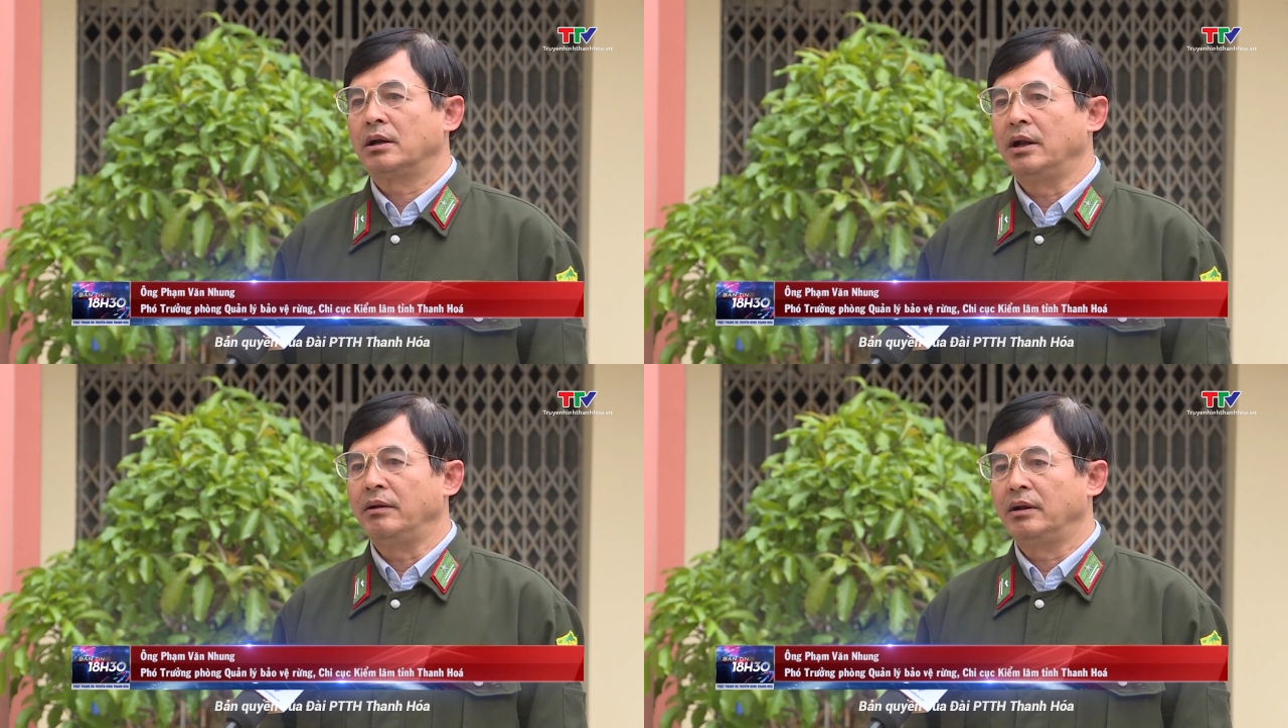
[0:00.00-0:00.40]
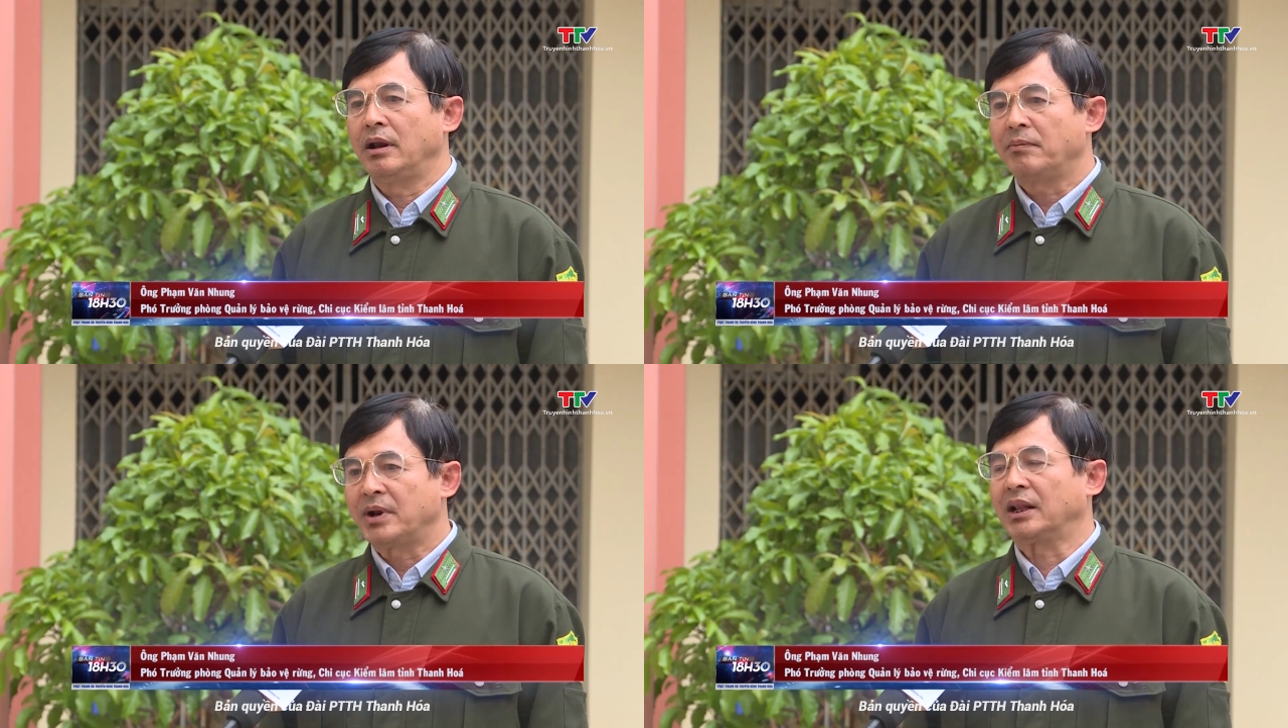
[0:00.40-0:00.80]
để
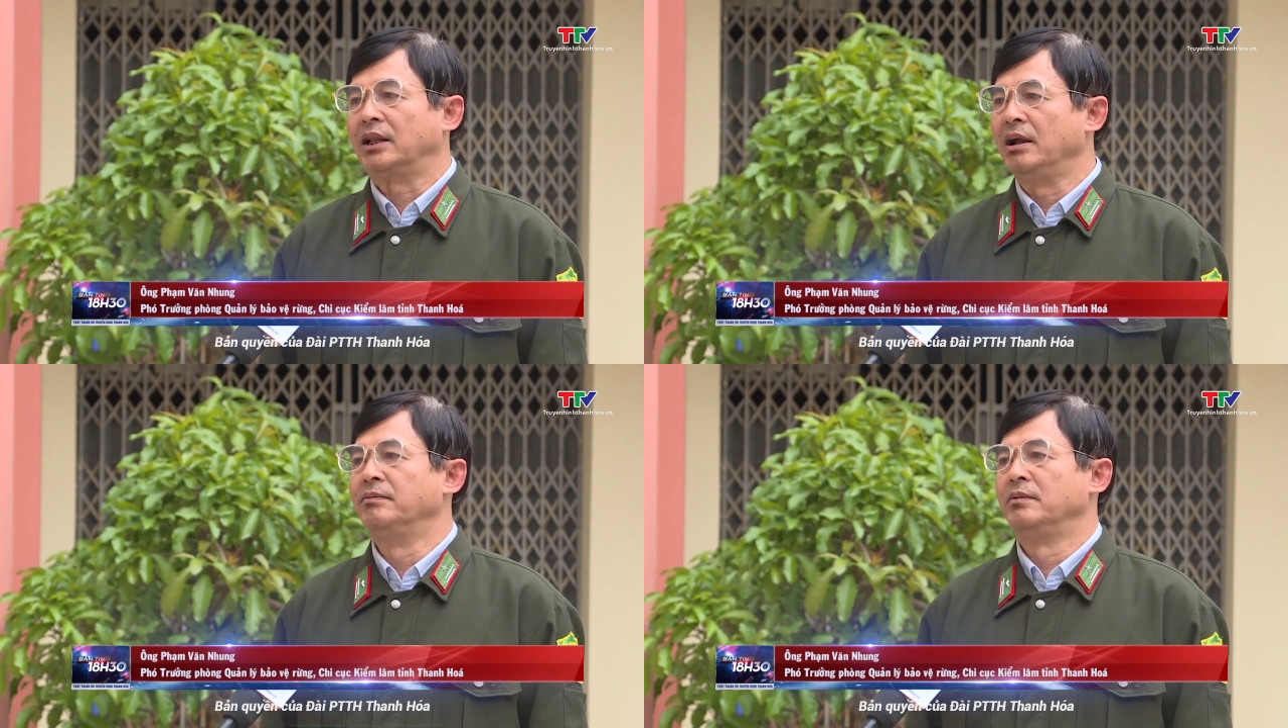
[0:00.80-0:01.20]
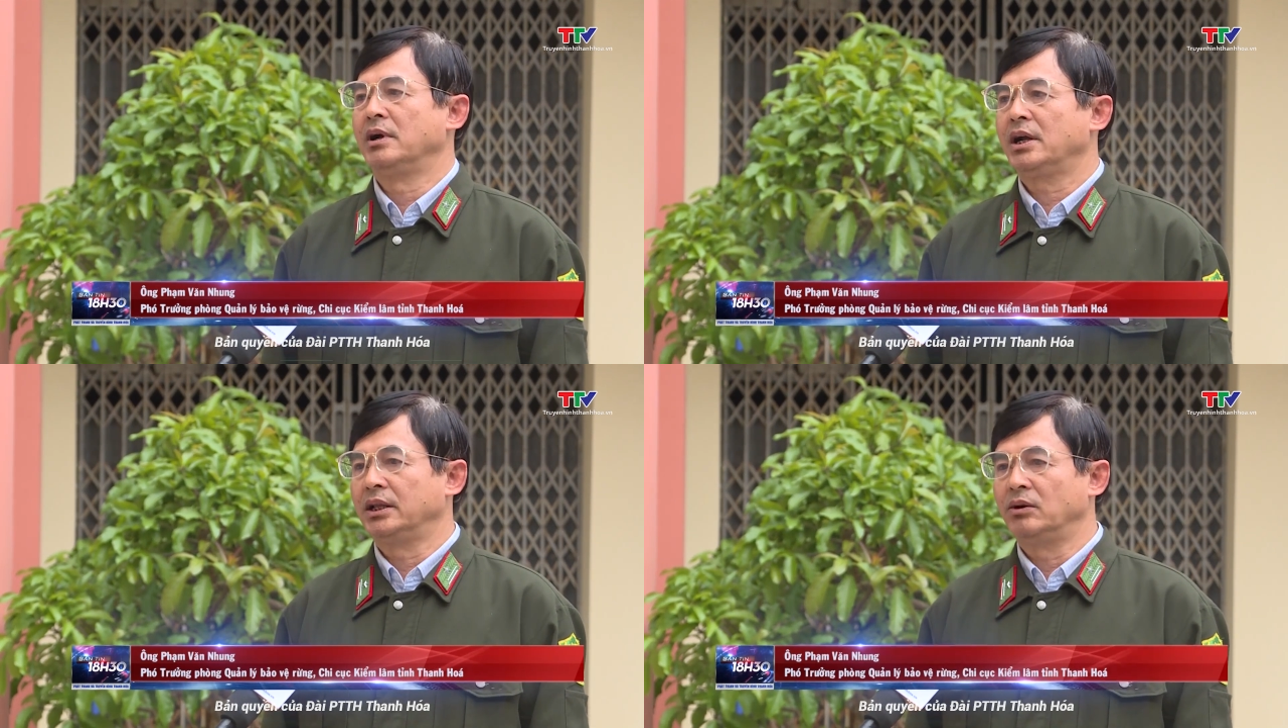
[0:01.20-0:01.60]
lắp đặt thêm
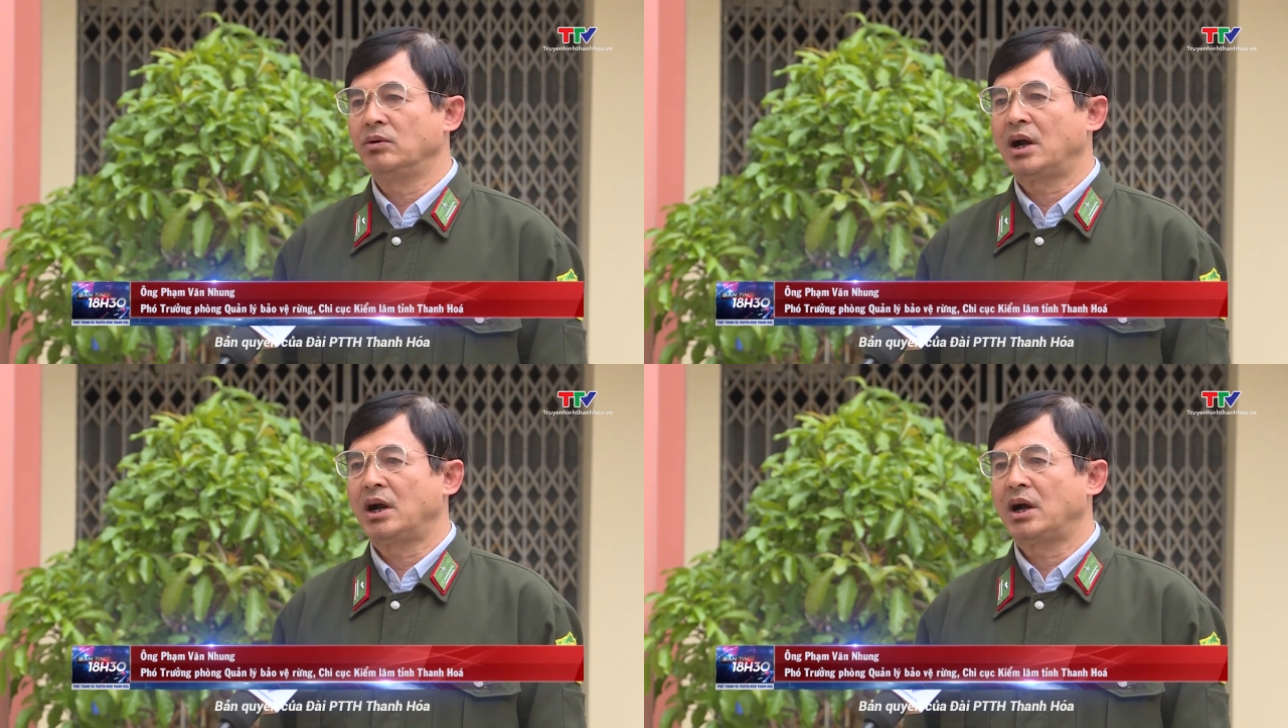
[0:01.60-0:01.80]
các hệ thống